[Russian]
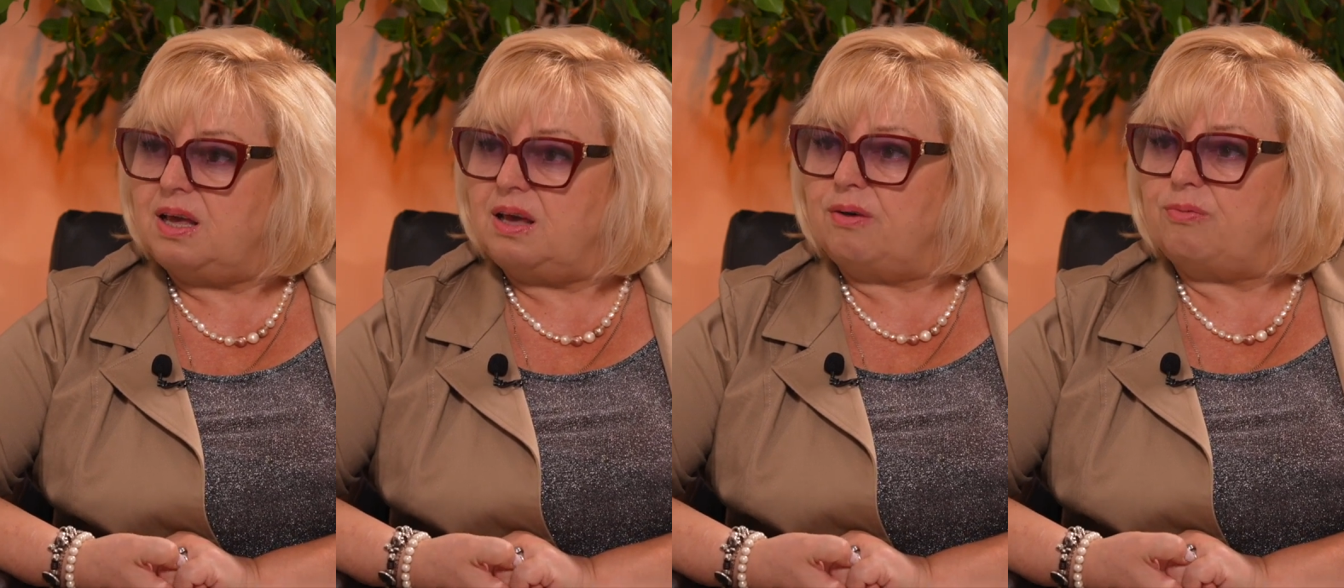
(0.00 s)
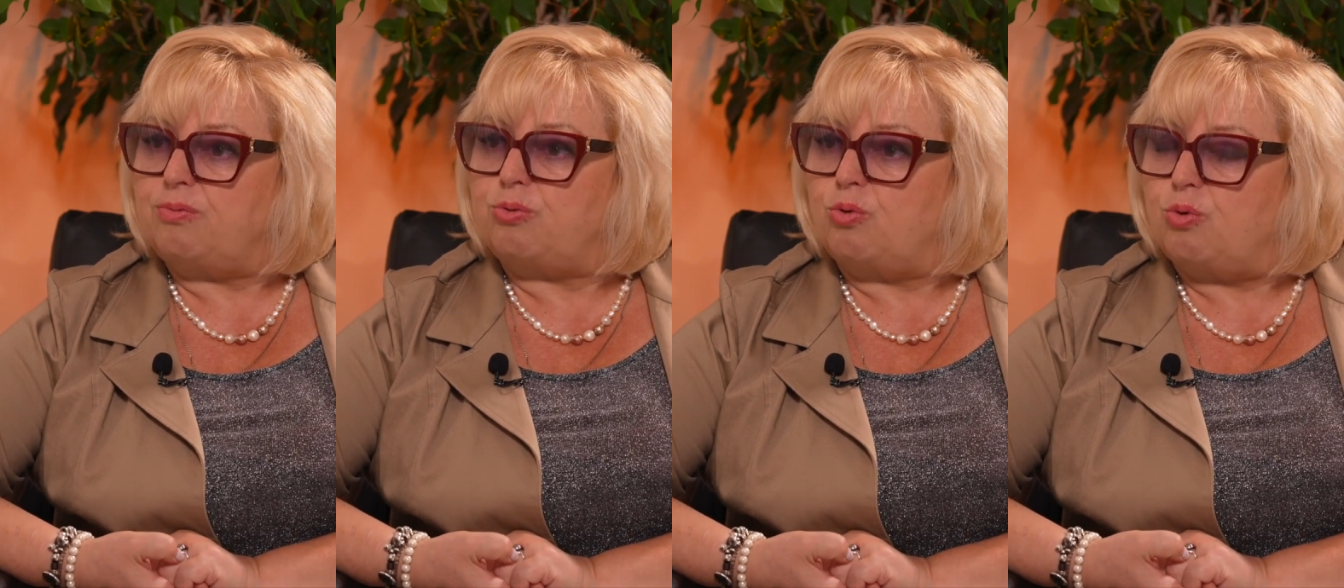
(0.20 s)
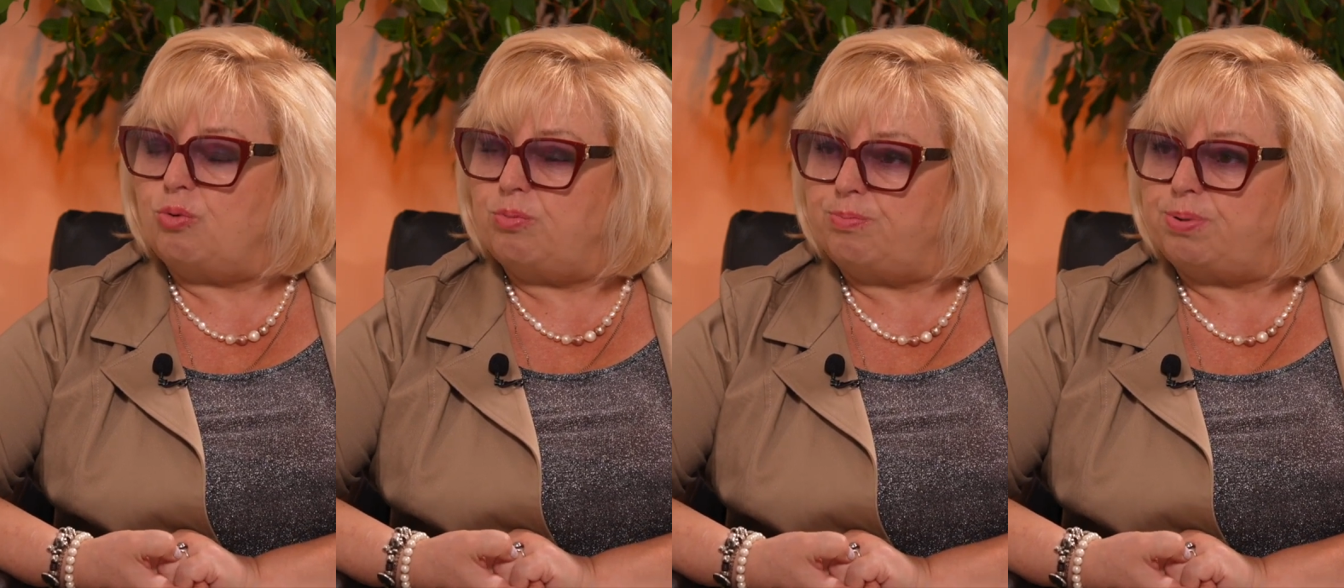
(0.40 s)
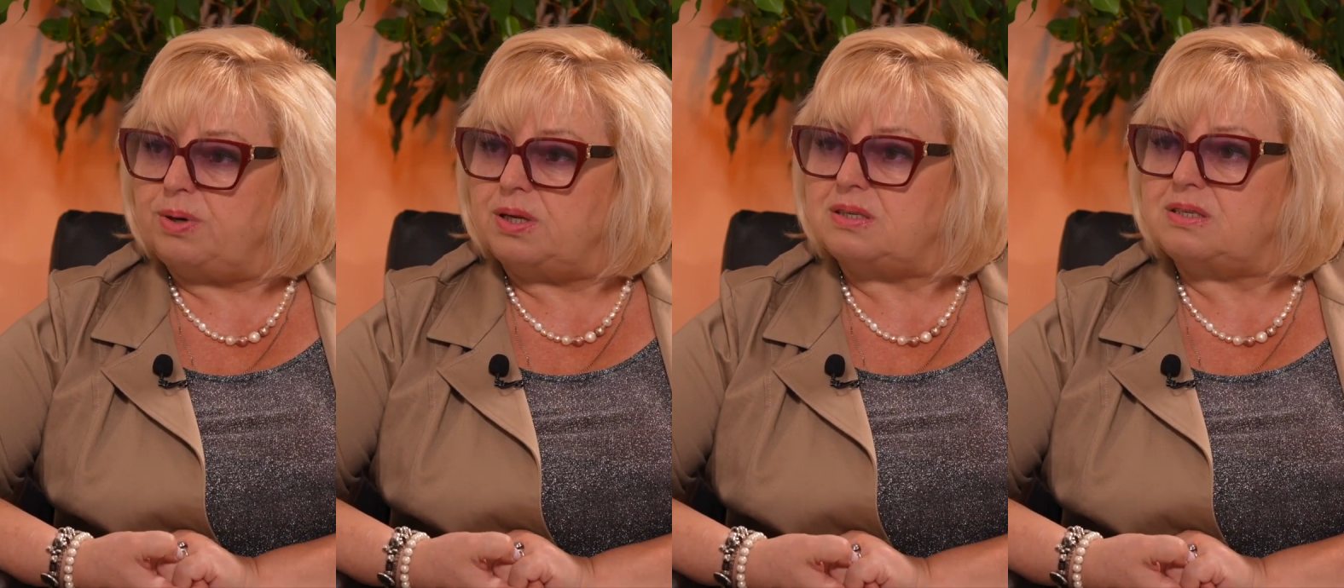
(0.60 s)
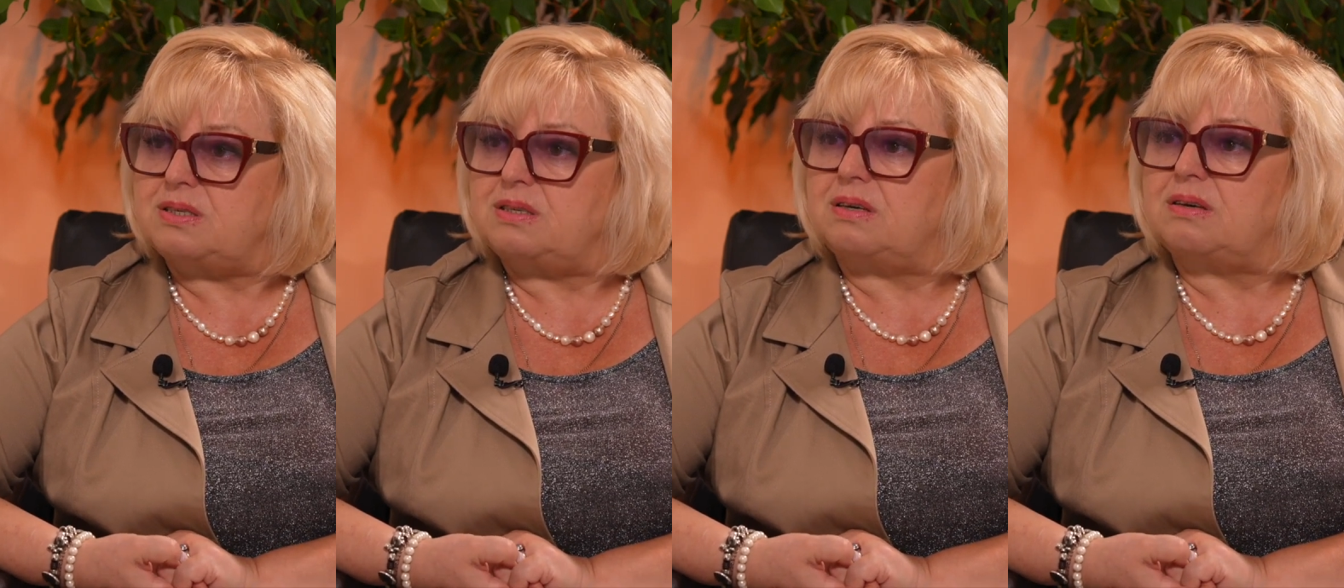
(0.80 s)
в
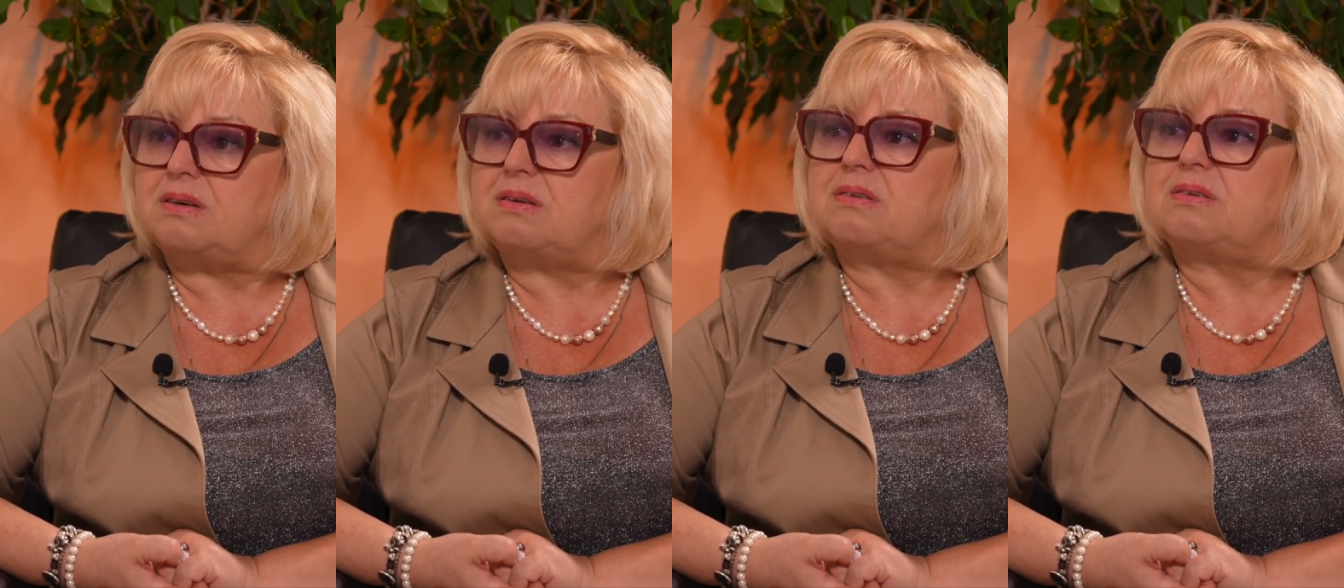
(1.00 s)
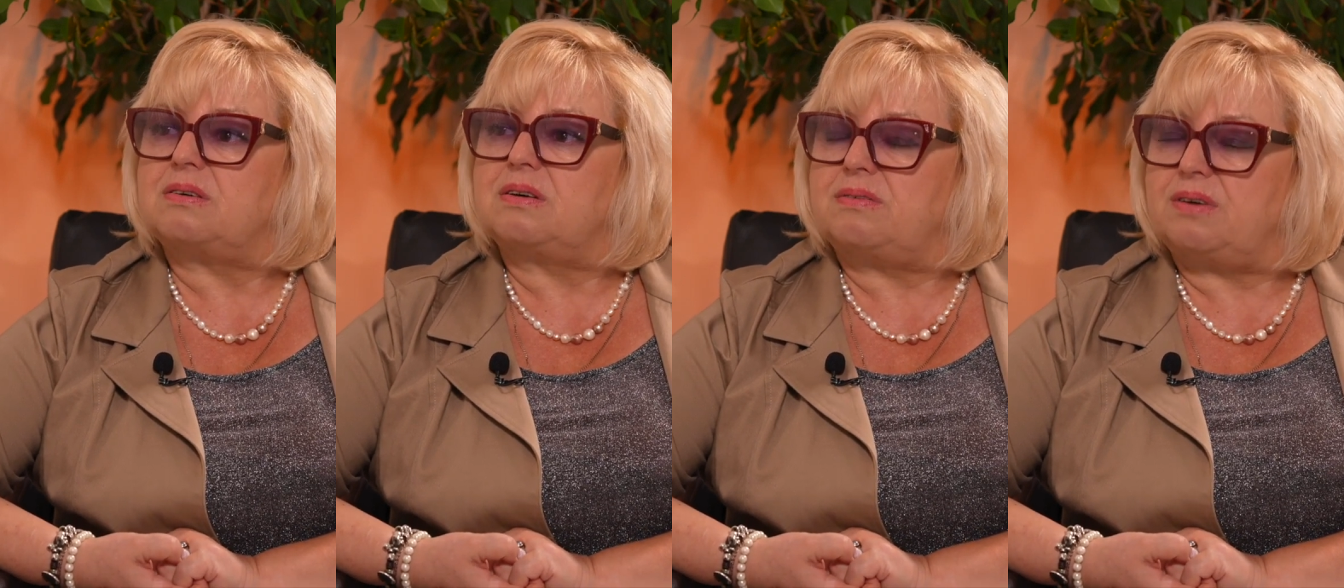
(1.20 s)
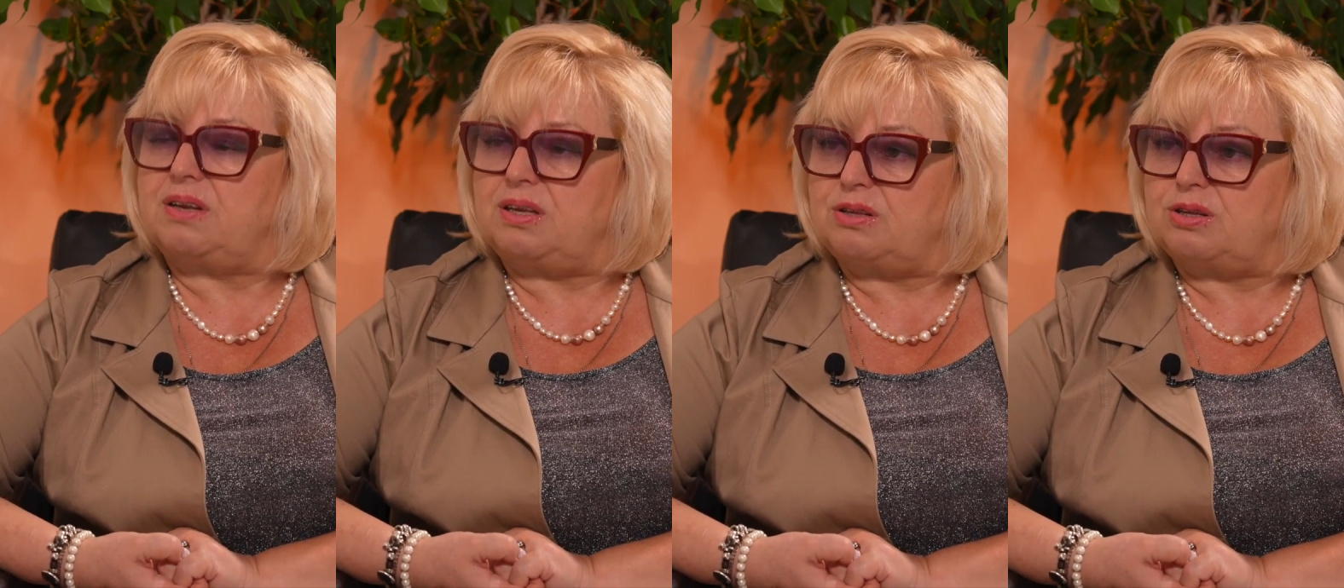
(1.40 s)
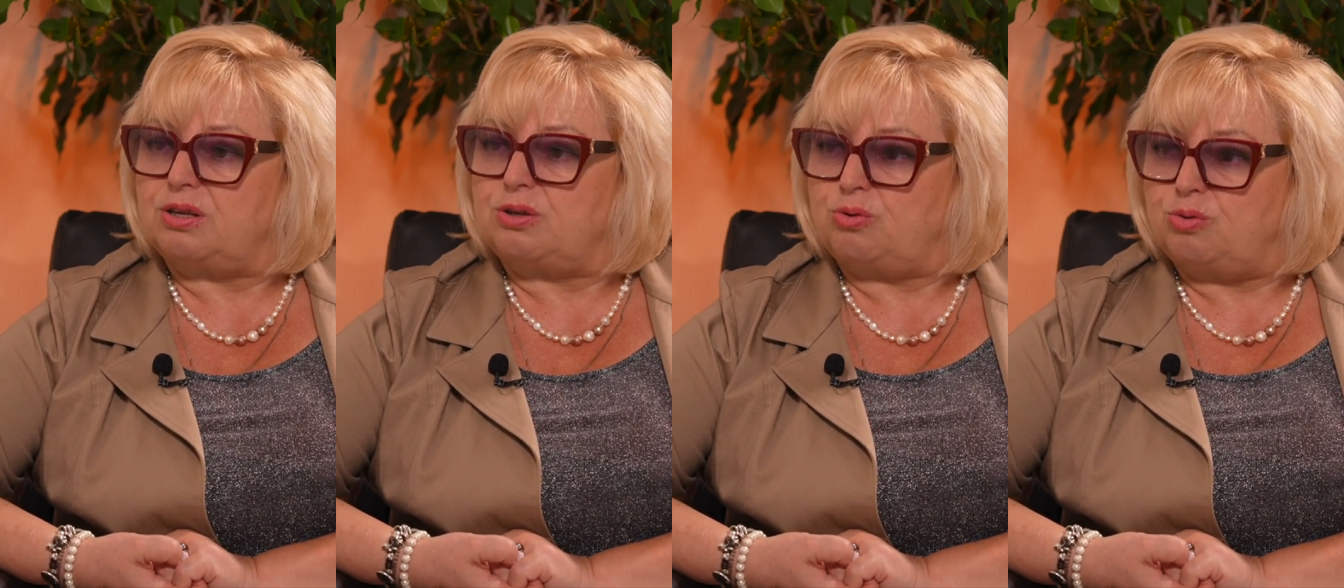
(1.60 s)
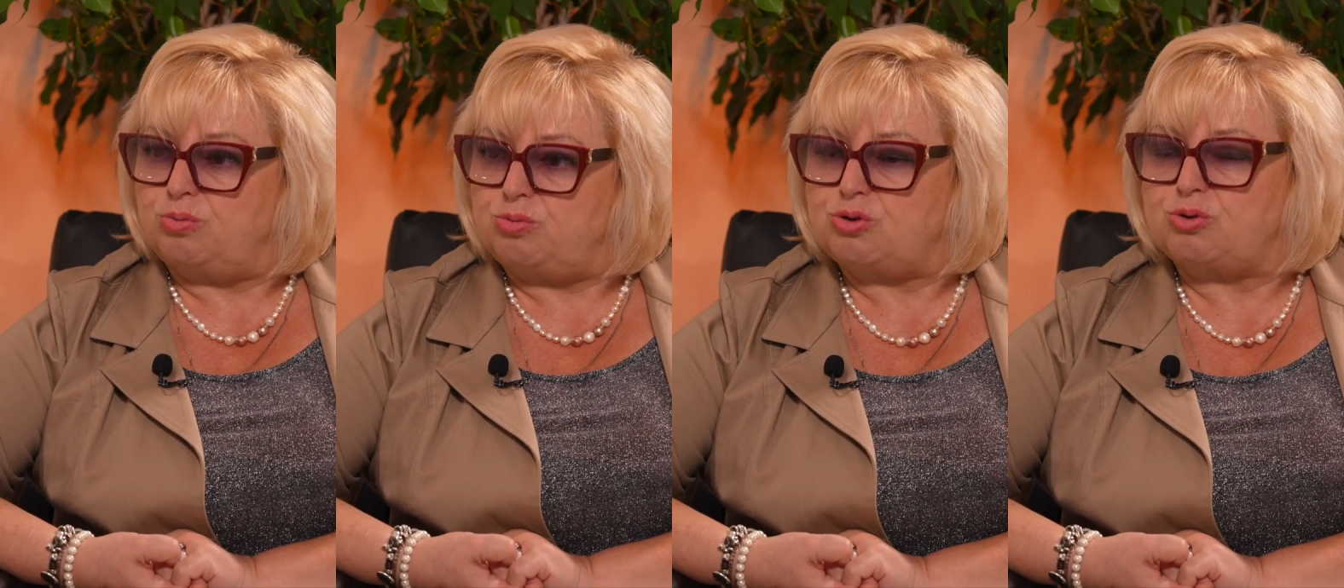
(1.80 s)
комплексе говорит о том,